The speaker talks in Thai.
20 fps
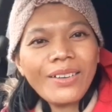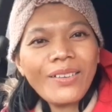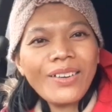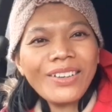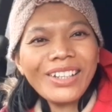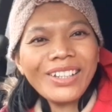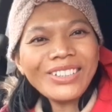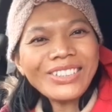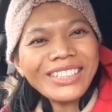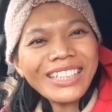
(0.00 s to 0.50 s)
ก่อน
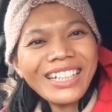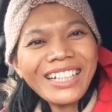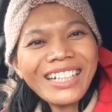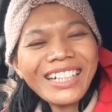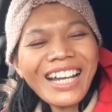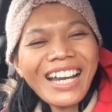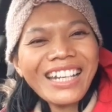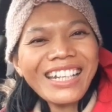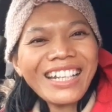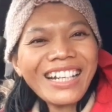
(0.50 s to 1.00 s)
เดี๋ยวเจอ
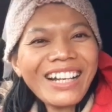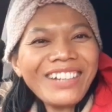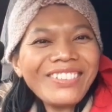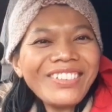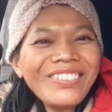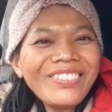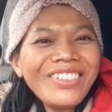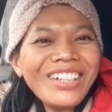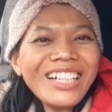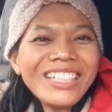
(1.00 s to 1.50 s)
กันนะคะ
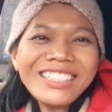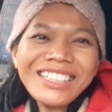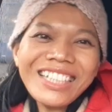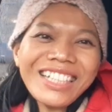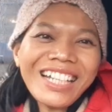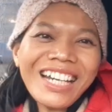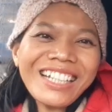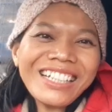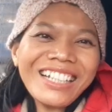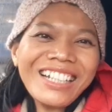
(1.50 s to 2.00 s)
เพื่อนๆเจ
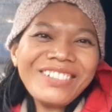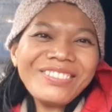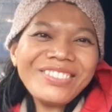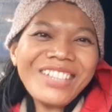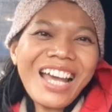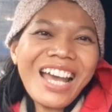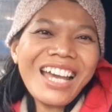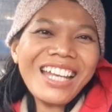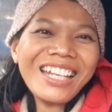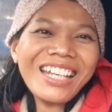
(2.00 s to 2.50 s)
อกันคลิป
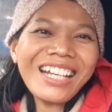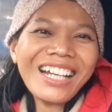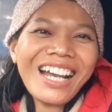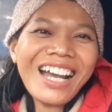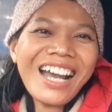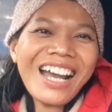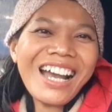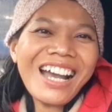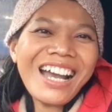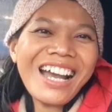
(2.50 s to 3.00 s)
หน้านะ
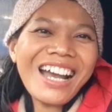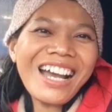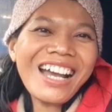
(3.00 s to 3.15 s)
คะ